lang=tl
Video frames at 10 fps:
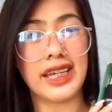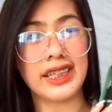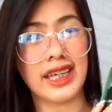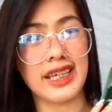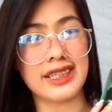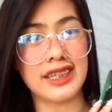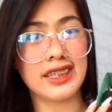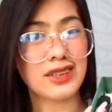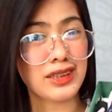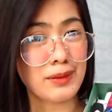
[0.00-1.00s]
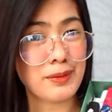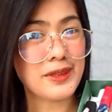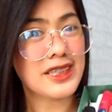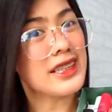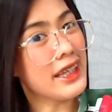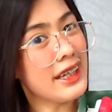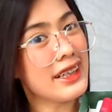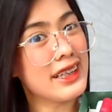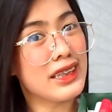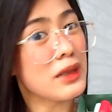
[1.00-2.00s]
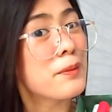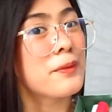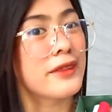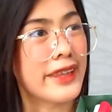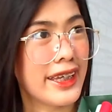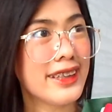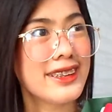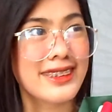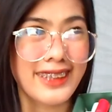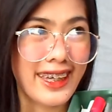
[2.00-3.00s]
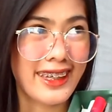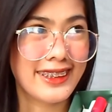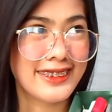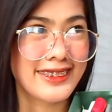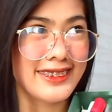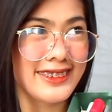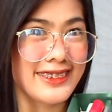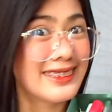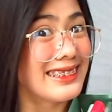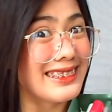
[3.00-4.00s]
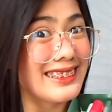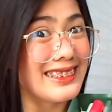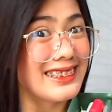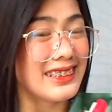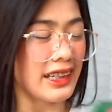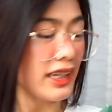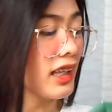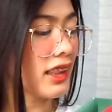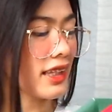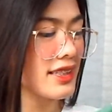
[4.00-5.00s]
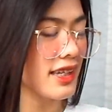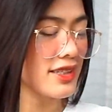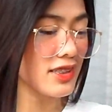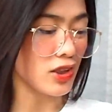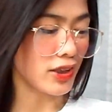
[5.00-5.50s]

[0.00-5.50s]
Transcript: ayan guys, ayan yung lipstick, lip tint, and ayan, let's get